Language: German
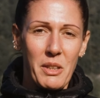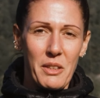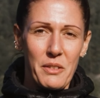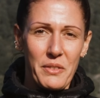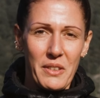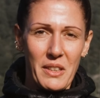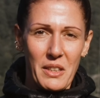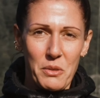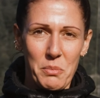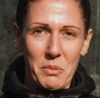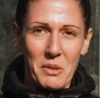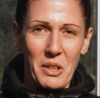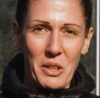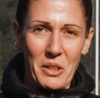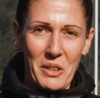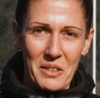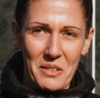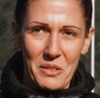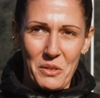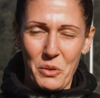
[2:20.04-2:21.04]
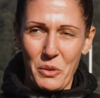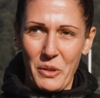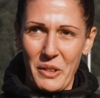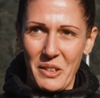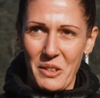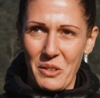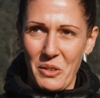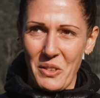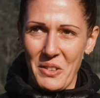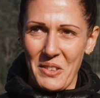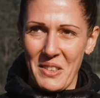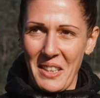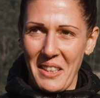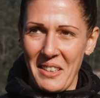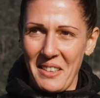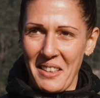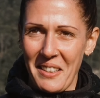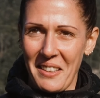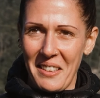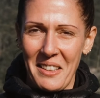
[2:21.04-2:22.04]
Anfang ist man natürlich noch sehr
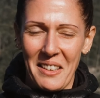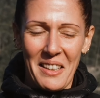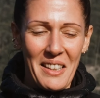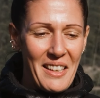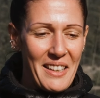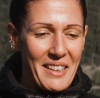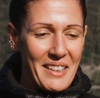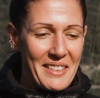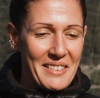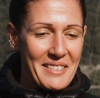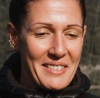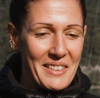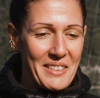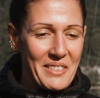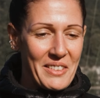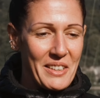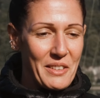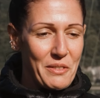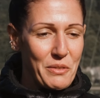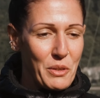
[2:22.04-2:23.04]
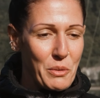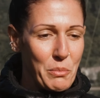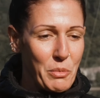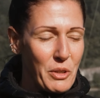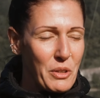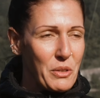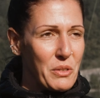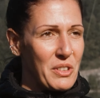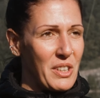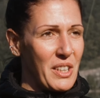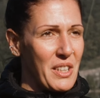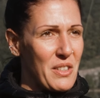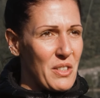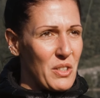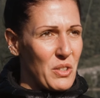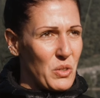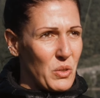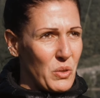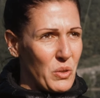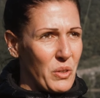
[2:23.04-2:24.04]
energiegeladen ne, und hat voll Bock und denkt
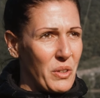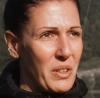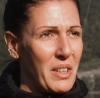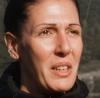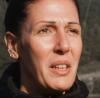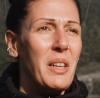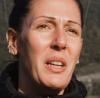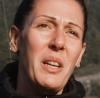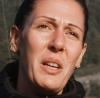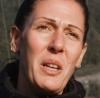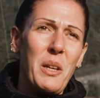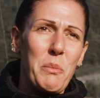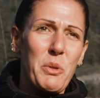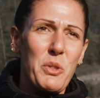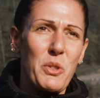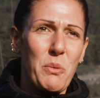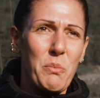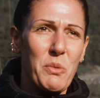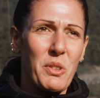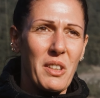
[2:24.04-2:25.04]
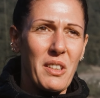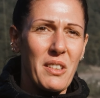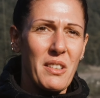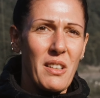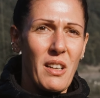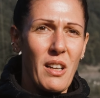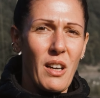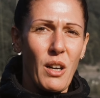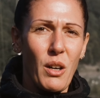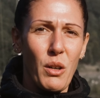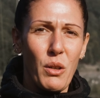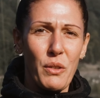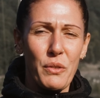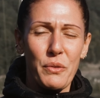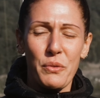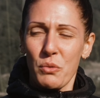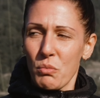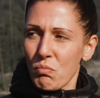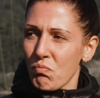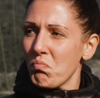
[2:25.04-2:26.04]
sich so, bis zum dritten Lauf,
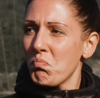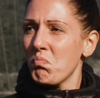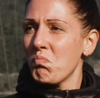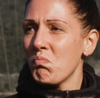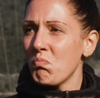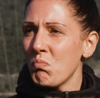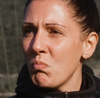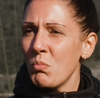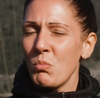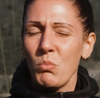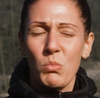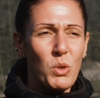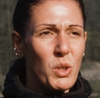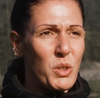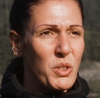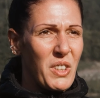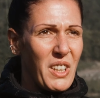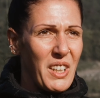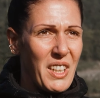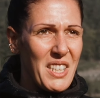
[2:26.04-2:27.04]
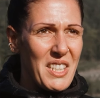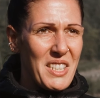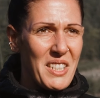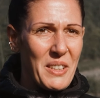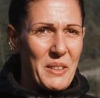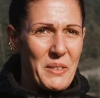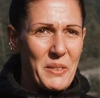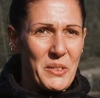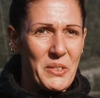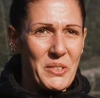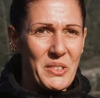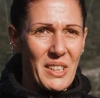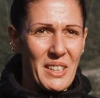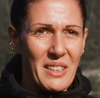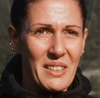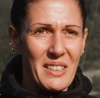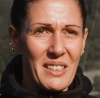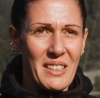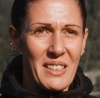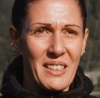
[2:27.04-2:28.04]
das geht. Und
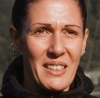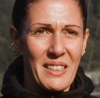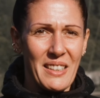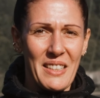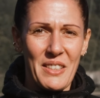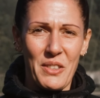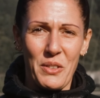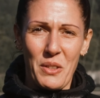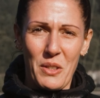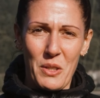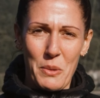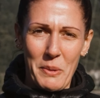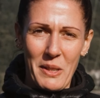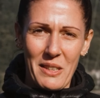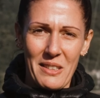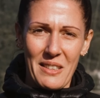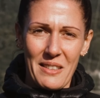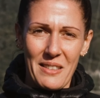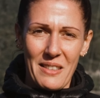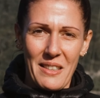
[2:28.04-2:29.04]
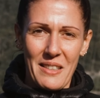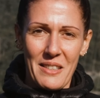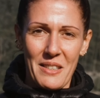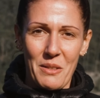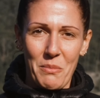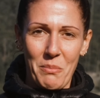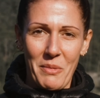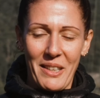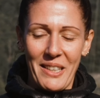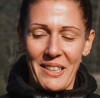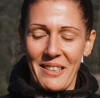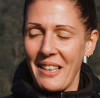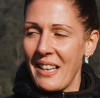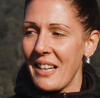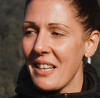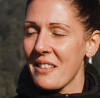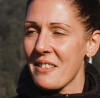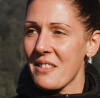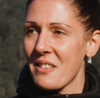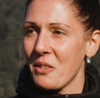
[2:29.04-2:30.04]
dann äh, gehst du ins Bett das erste Mal
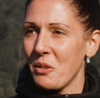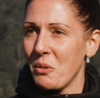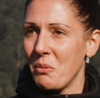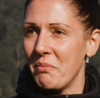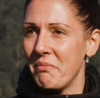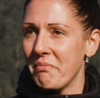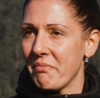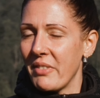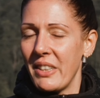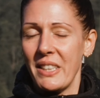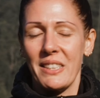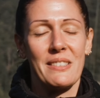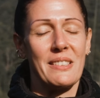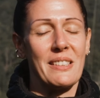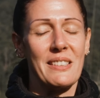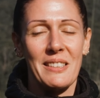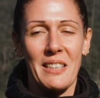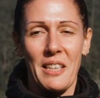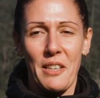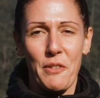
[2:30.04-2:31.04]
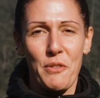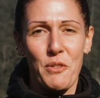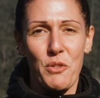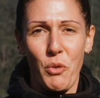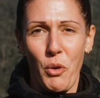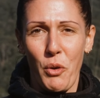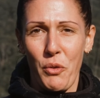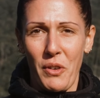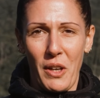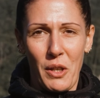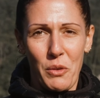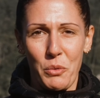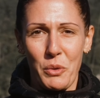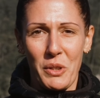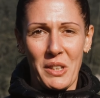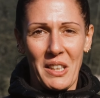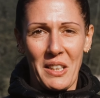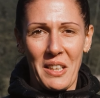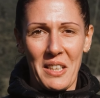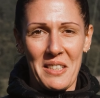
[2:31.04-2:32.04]
nachts um, weiß ich nicht, 11, 12, 1
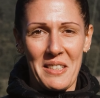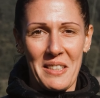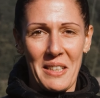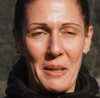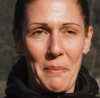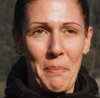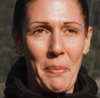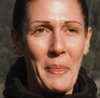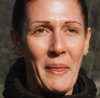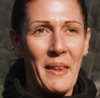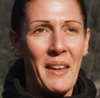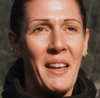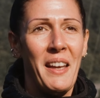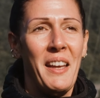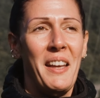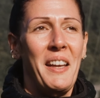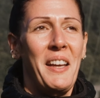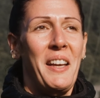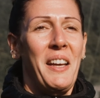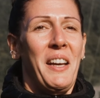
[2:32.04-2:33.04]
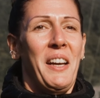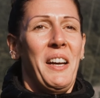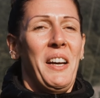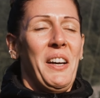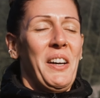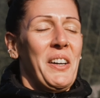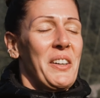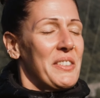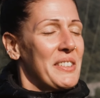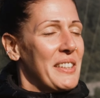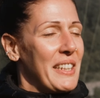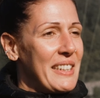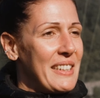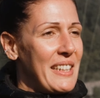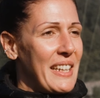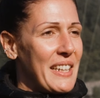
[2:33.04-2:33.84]
Uhr, je nachdem. Und dann